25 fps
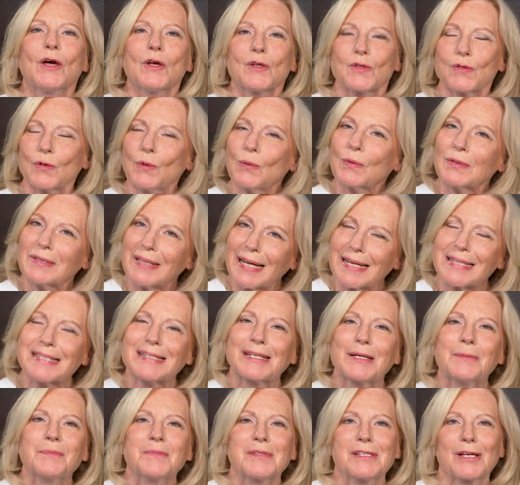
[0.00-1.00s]
So, und
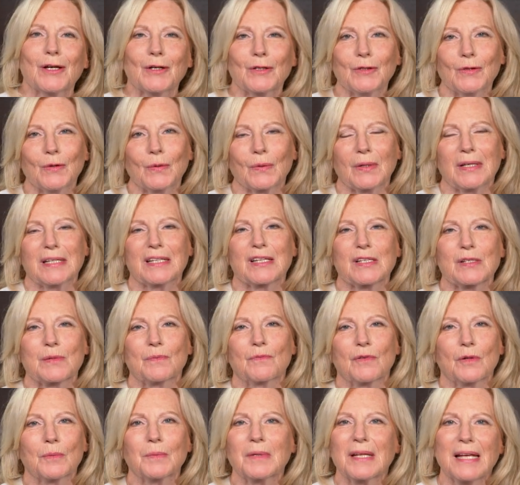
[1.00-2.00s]
das gibt es ja genug in
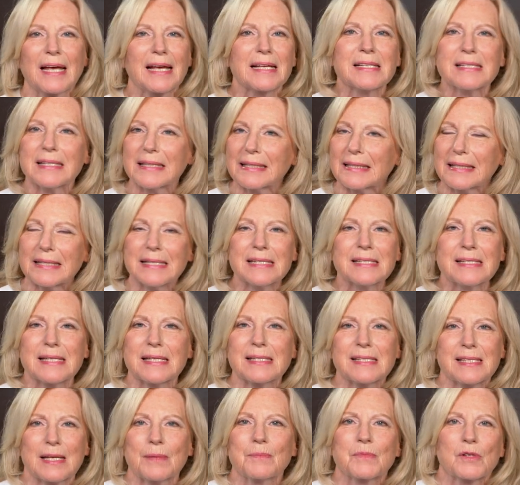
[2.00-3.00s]
diesem Film. Die erste Krise
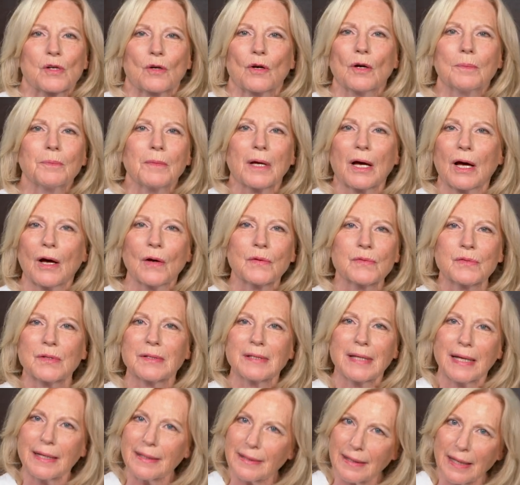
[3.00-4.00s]
ist eben, sie kommt nach Hause
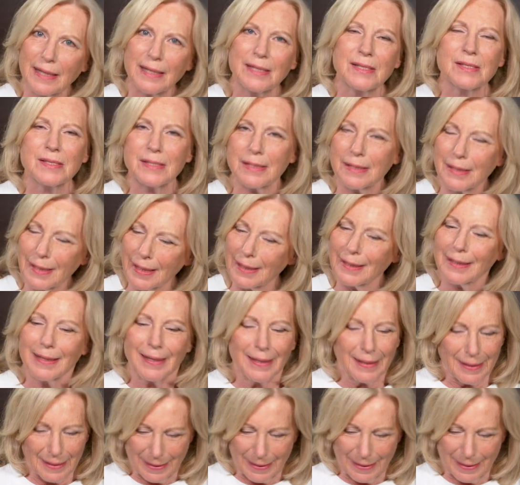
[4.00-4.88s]
und denkt, da ist ihr